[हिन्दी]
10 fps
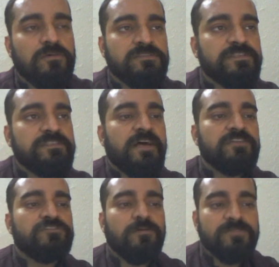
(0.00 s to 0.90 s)
उनसे
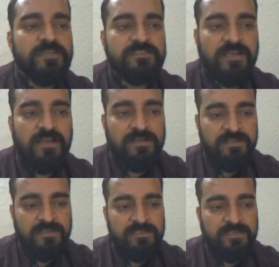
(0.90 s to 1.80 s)
सारी जॉब्स एक जगह
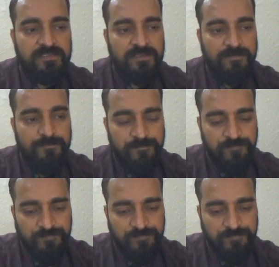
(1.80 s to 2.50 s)
इकट्ठी की जाती हैं